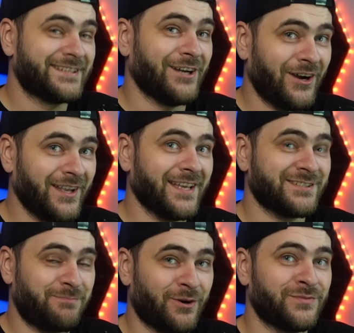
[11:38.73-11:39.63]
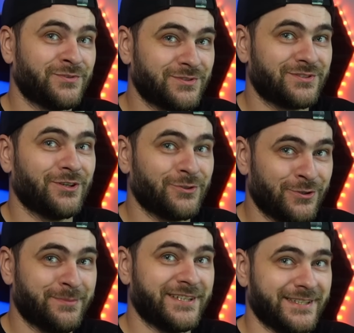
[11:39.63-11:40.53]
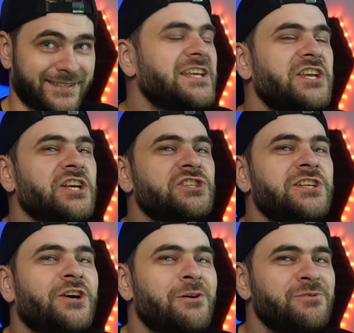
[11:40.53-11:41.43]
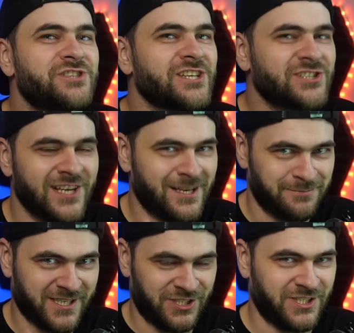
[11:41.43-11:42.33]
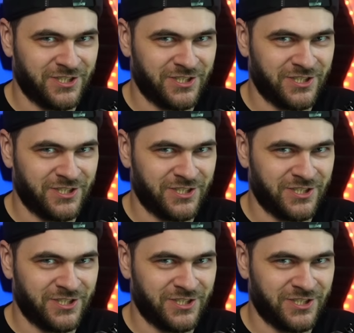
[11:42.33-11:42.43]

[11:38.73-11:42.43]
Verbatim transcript: To jest powód do dumy. I jeśli komuś jeszcze lampka się nie